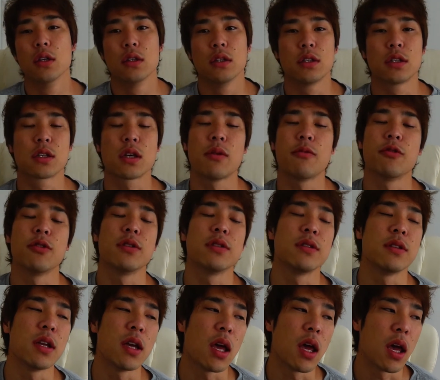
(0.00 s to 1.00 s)
しかもで
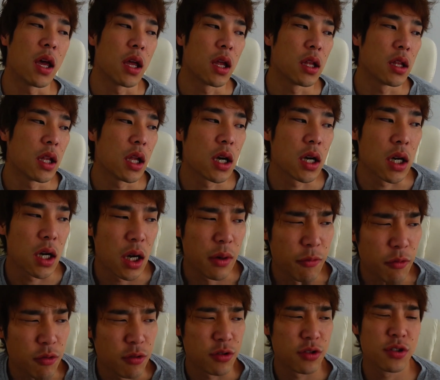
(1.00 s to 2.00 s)
すねなんか
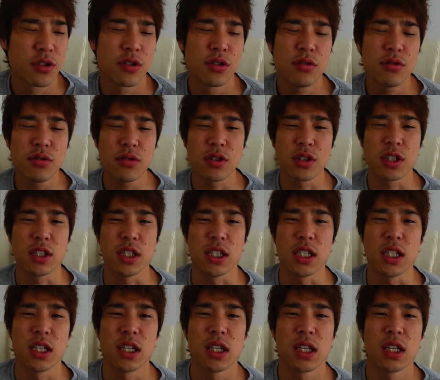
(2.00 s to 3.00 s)
終始
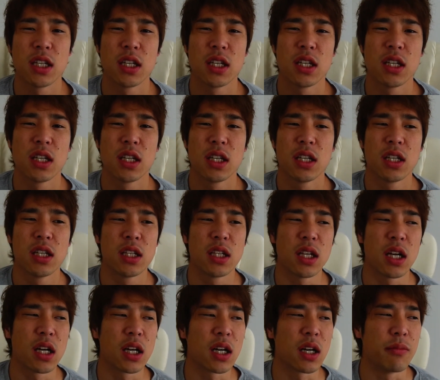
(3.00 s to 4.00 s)

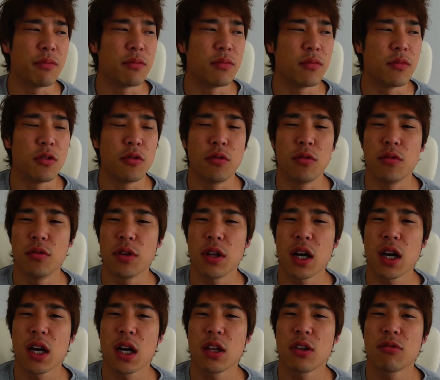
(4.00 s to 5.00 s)
なんかもうお
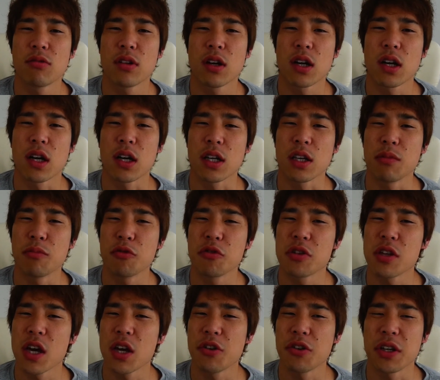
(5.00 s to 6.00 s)
腹の中気持
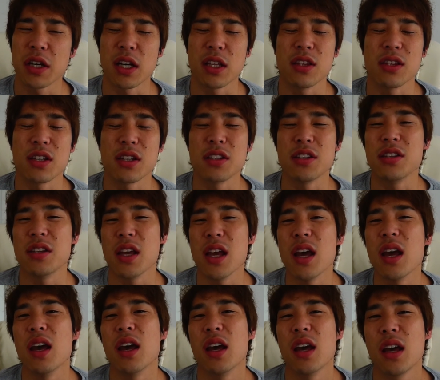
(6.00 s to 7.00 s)
ち悪い感じがして
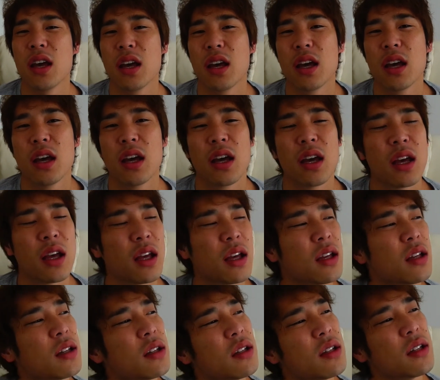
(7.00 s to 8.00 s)

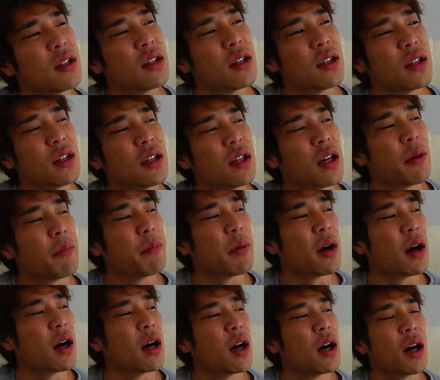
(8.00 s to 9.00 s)
やっ
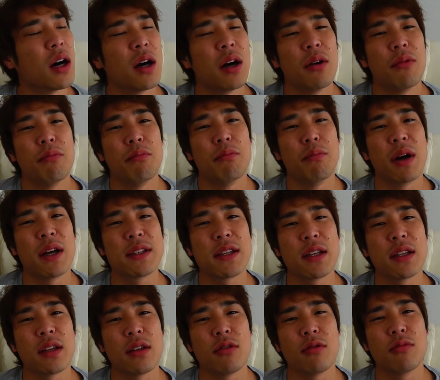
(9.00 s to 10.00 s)
ぱ混
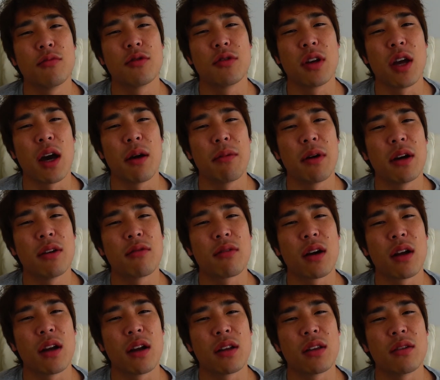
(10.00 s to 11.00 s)
ぜて飲むとやばいの
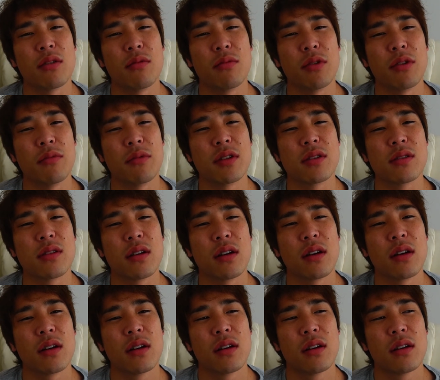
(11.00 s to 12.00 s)
かなと思いました
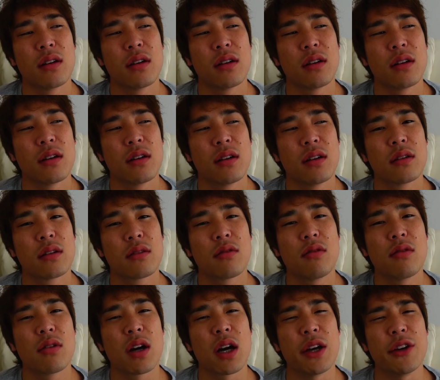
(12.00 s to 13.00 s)

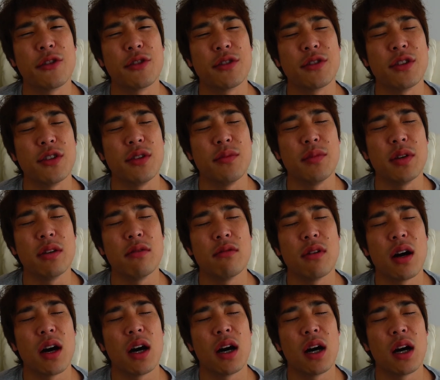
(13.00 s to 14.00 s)
今回の睡眠
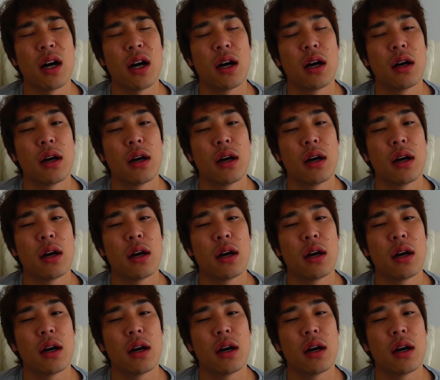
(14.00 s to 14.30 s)
は